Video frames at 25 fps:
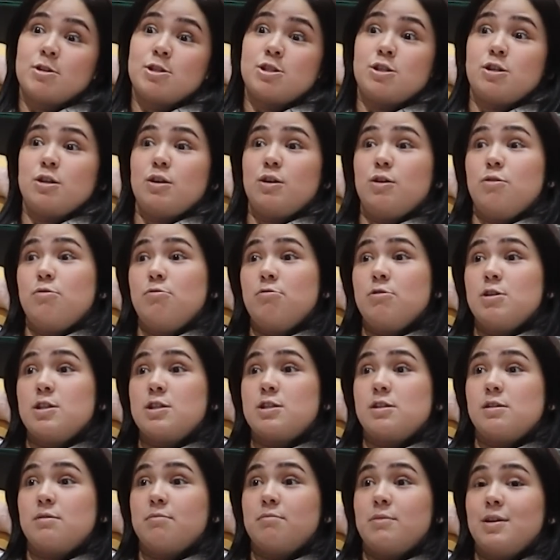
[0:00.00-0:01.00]
Is it you?
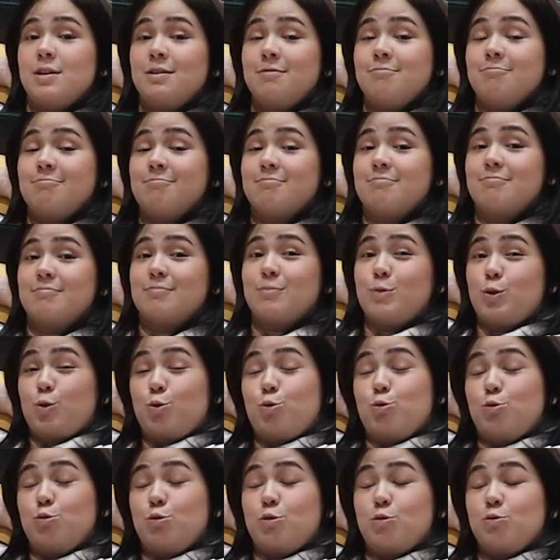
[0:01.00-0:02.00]
Is it
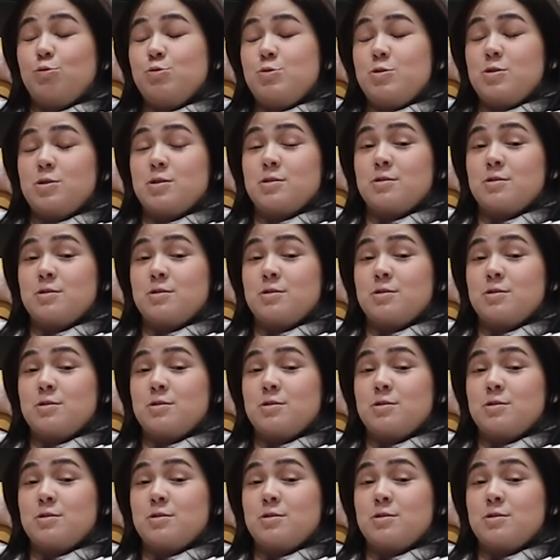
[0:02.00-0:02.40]
Who knows?